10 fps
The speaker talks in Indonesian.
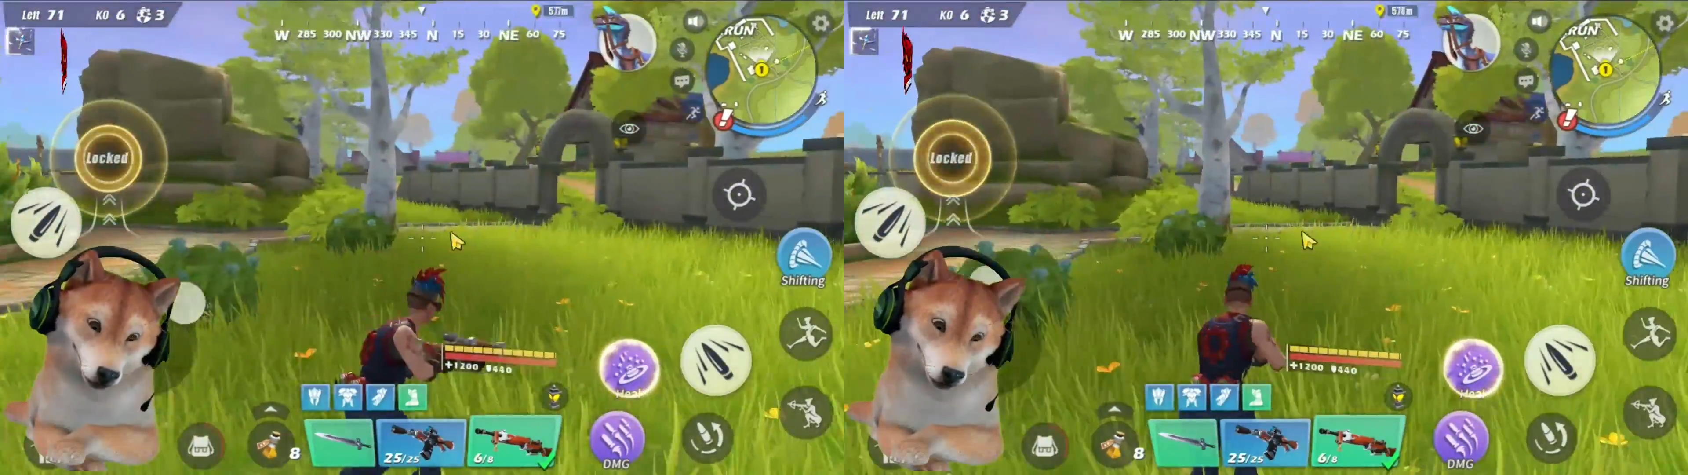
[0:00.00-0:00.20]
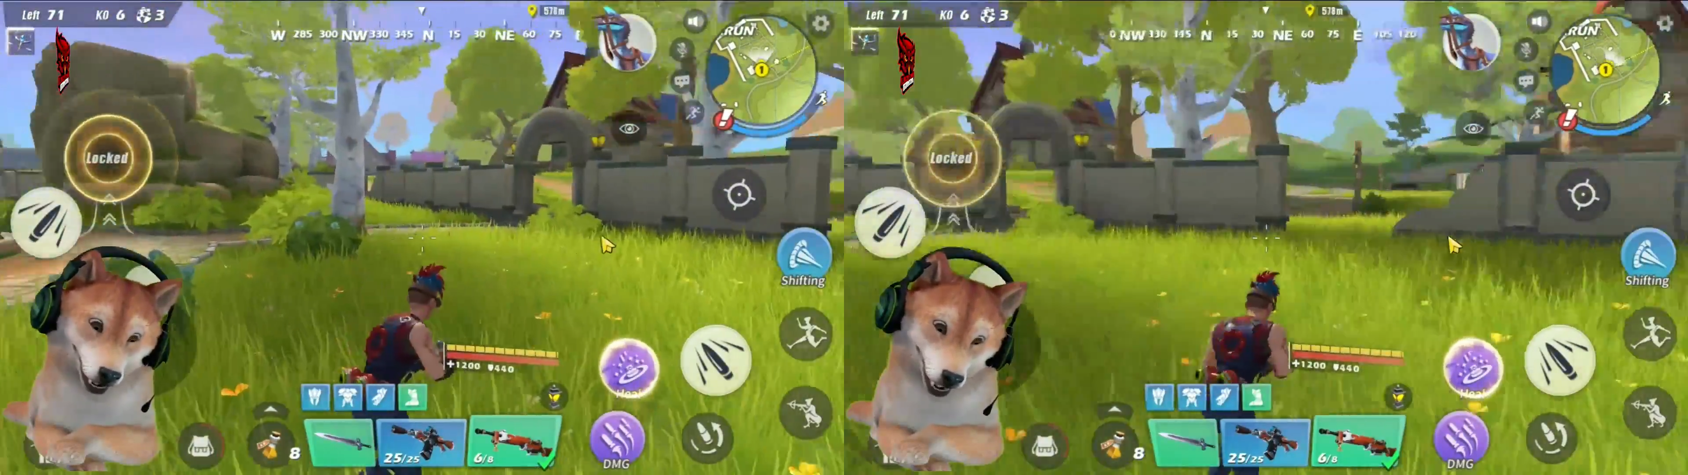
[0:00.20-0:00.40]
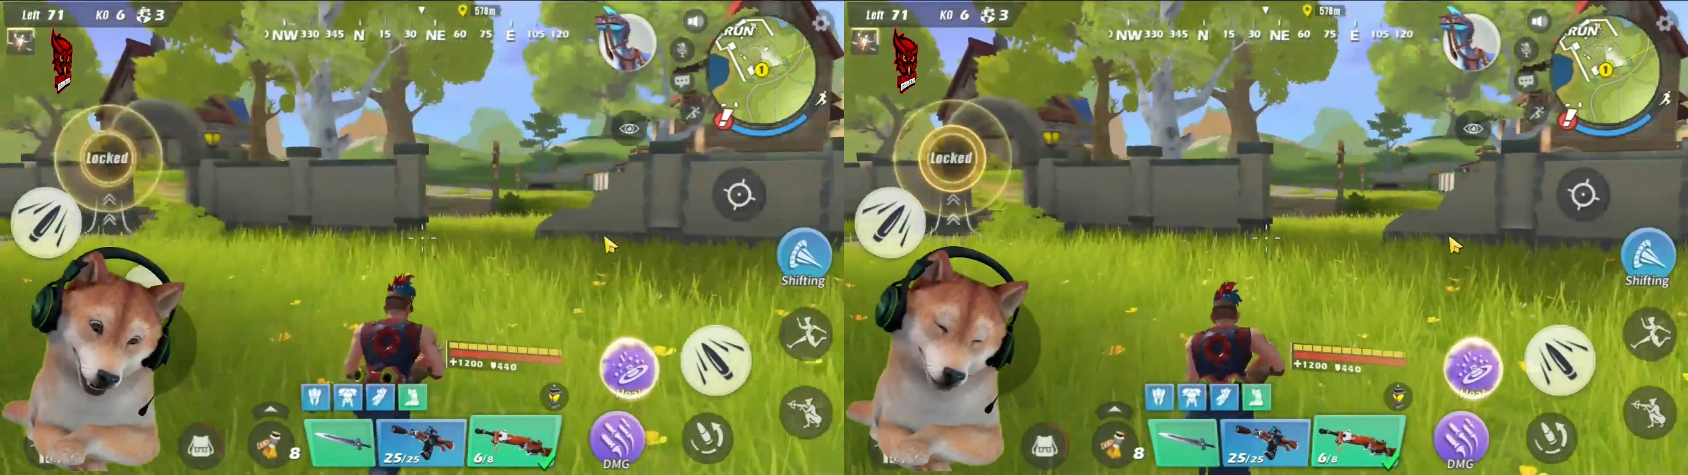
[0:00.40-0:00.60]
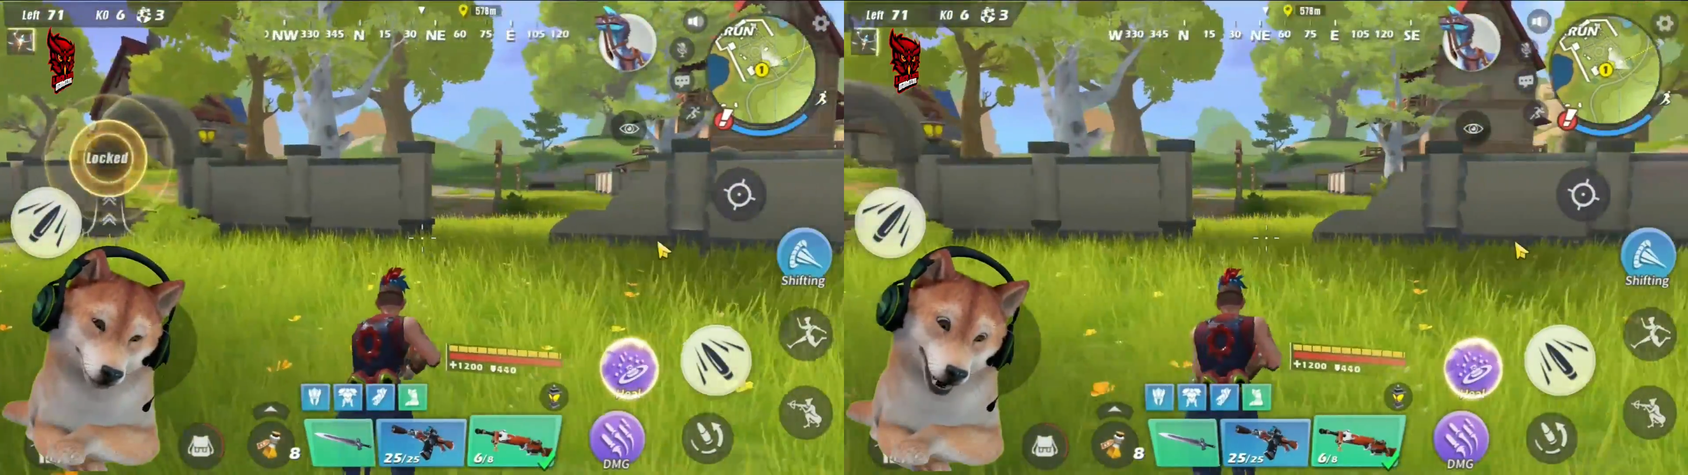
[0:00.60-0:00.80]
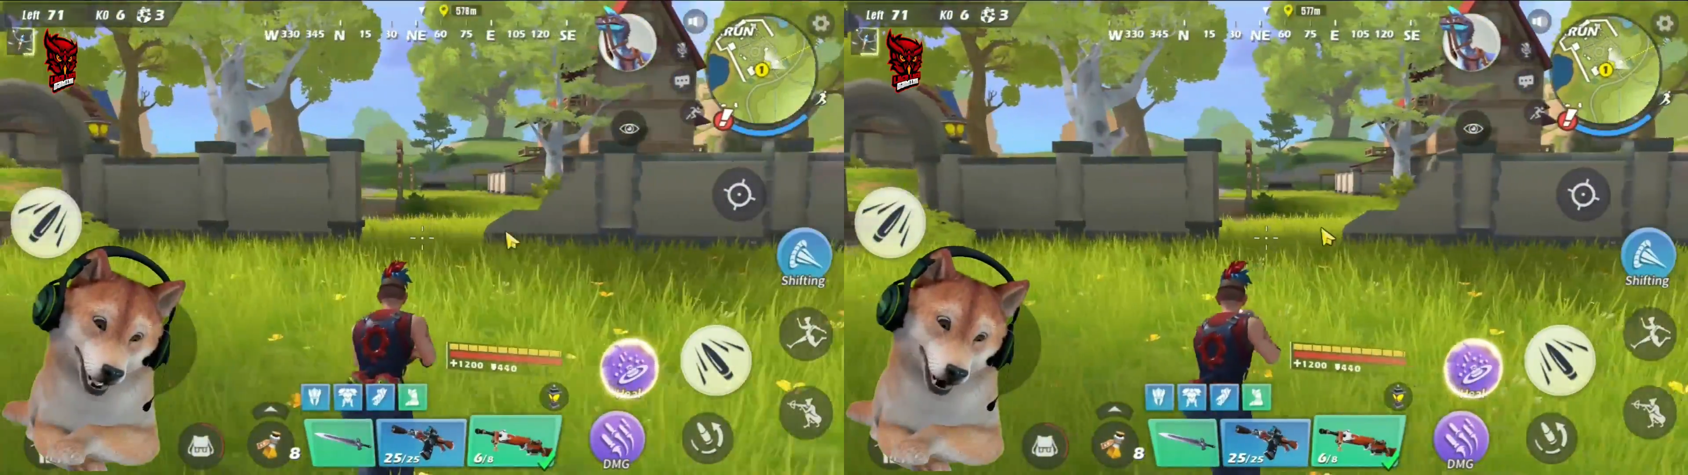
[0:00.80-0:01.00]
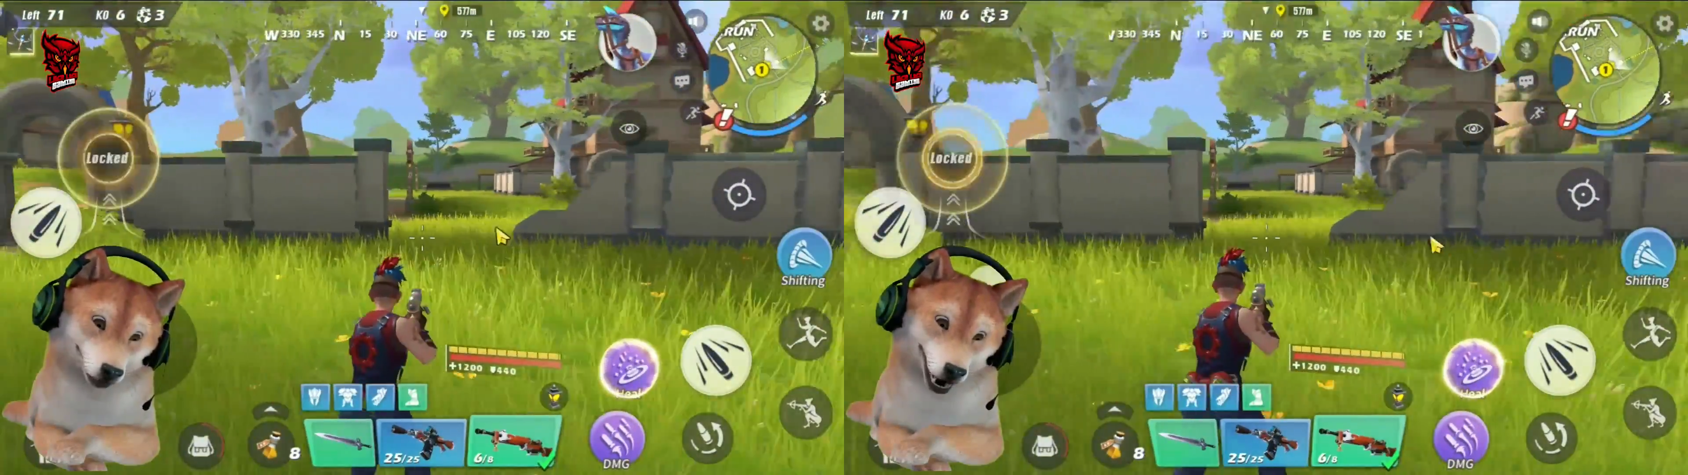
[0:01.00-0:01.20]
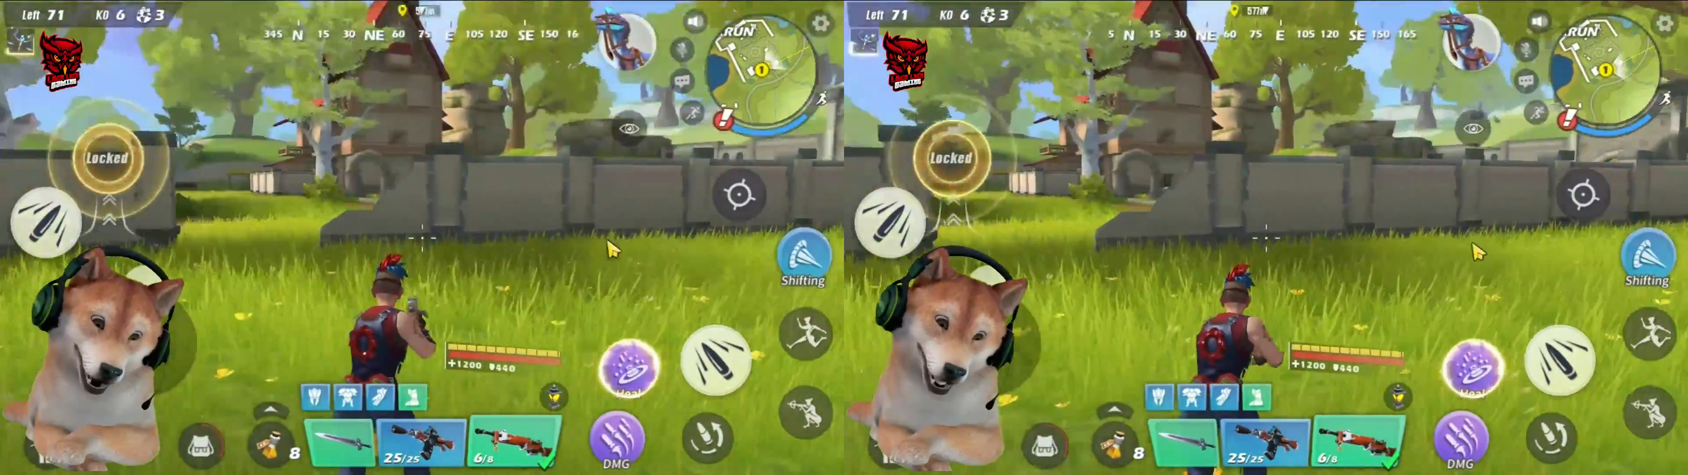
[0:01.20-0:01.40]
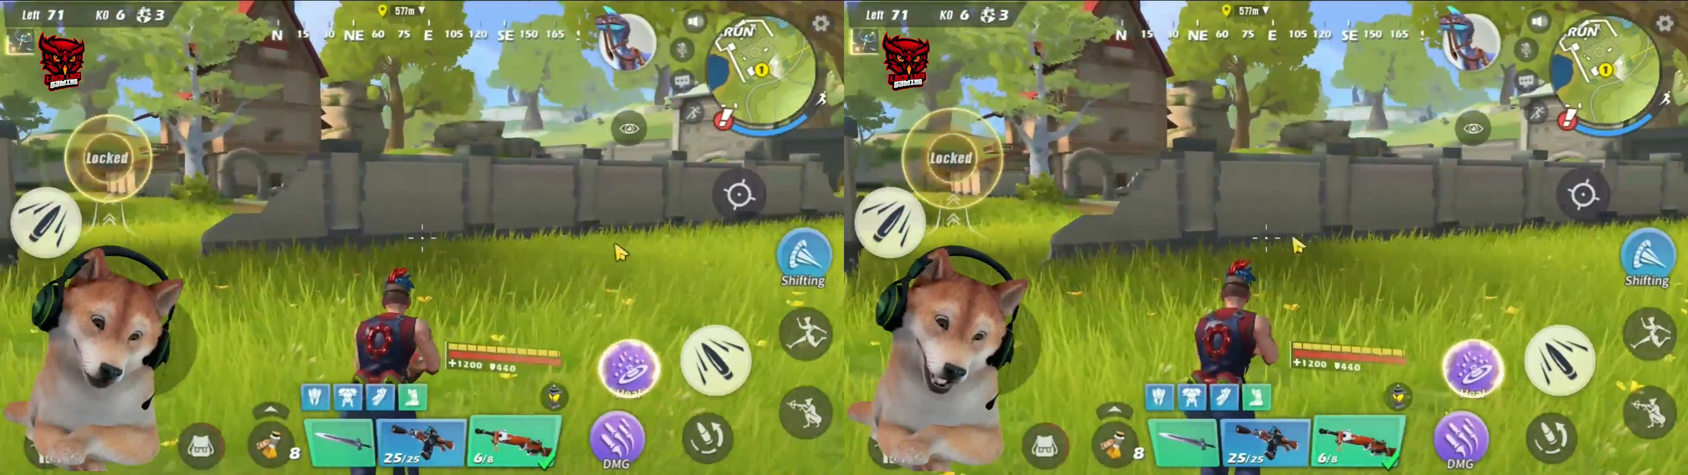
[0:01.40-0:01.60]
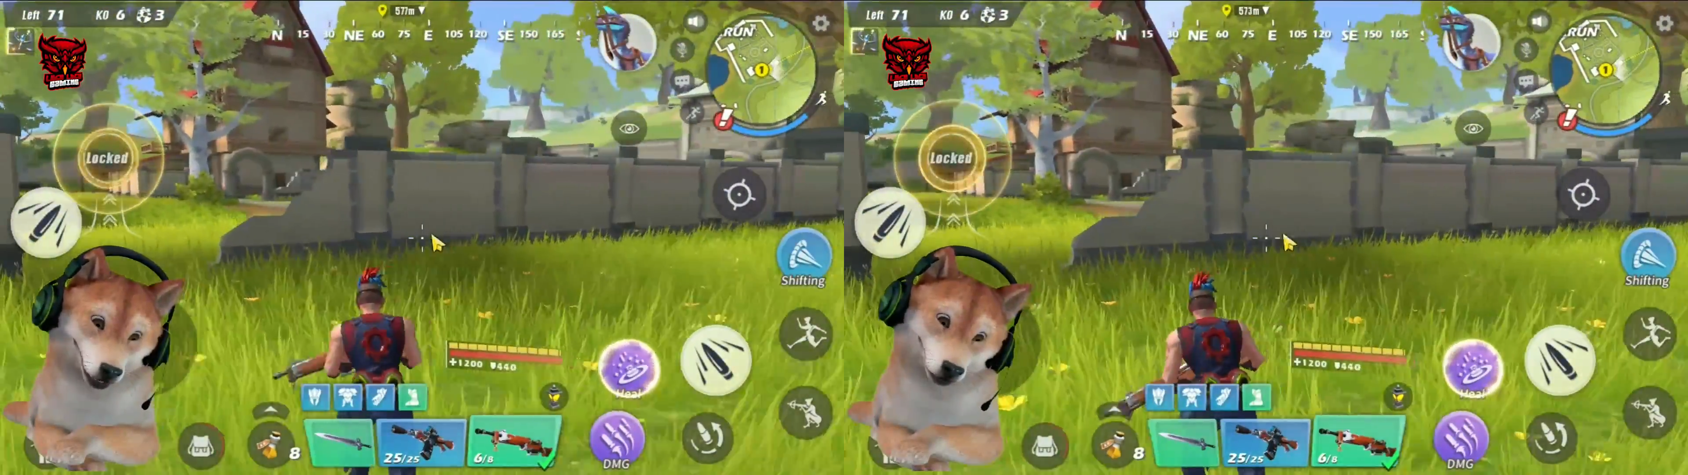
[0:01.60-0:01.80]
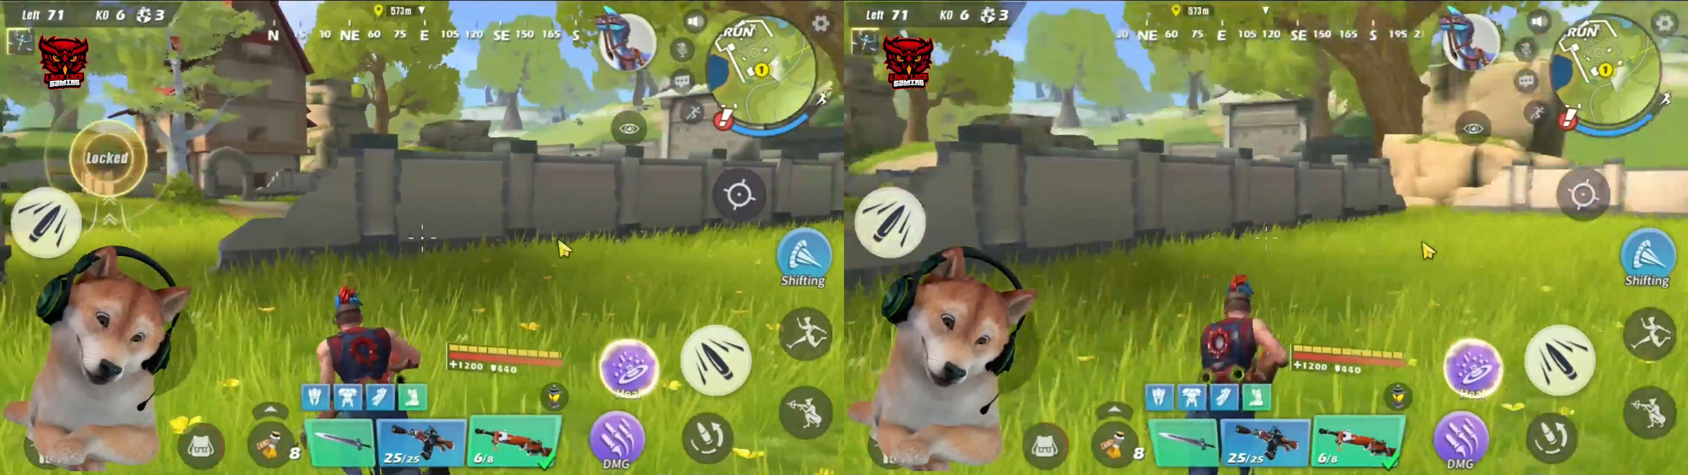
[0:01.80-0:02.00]
saya pengen mabar sama Bang
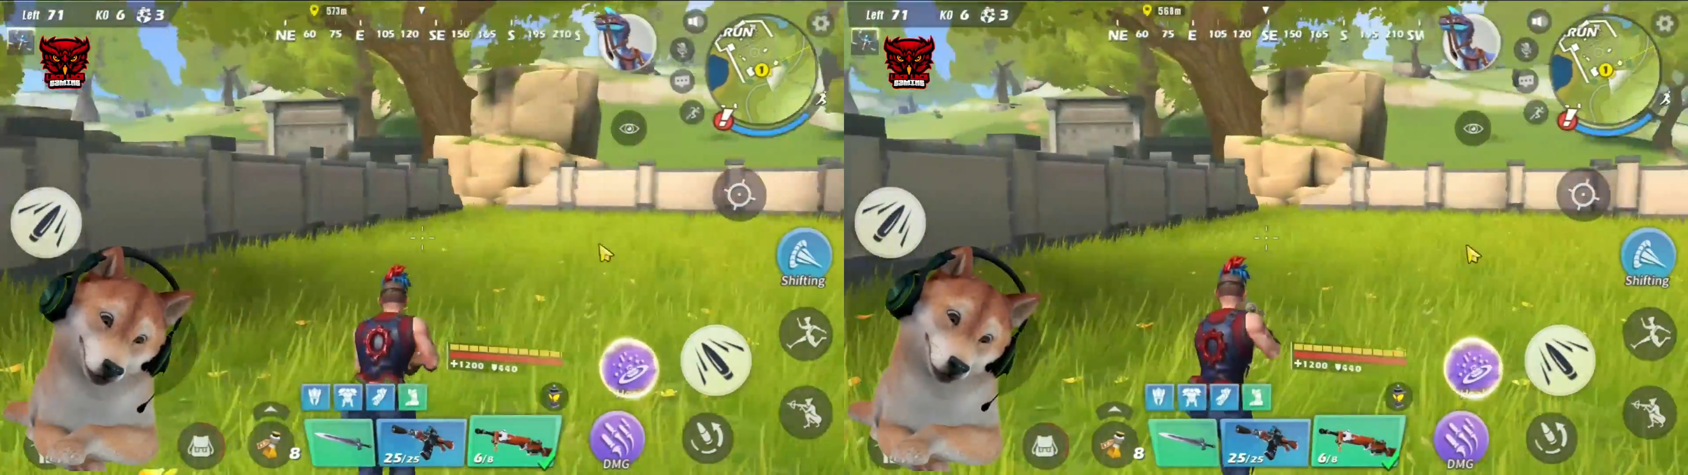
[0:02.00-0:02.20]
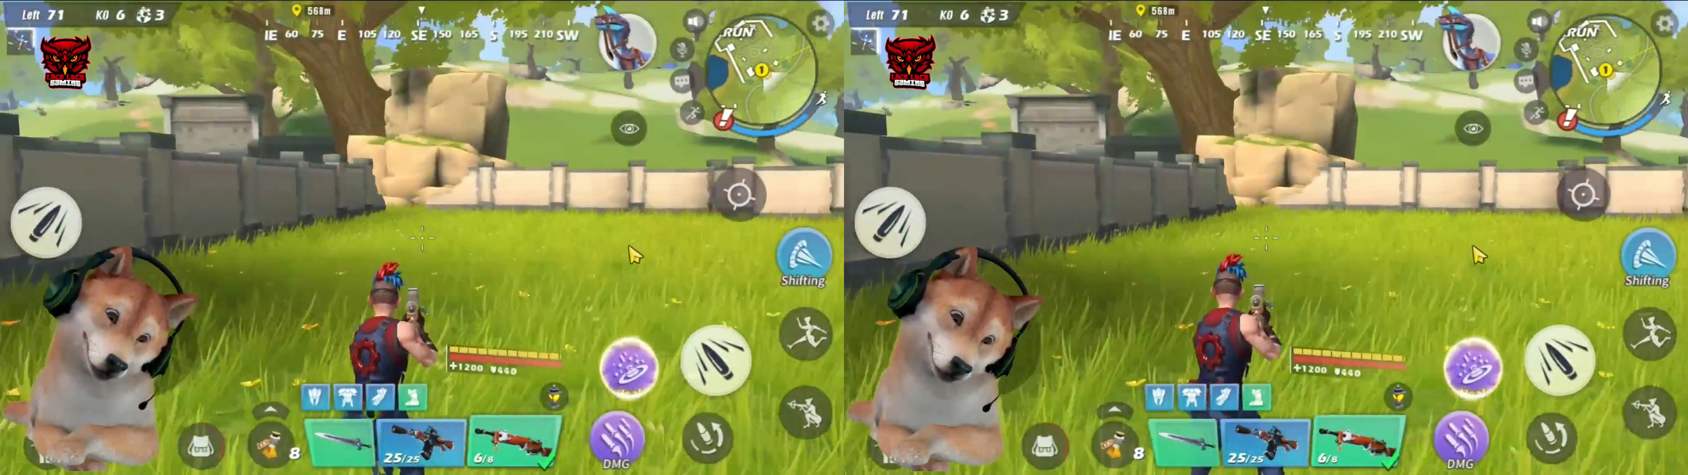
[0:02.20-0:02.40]
Alex gitu ya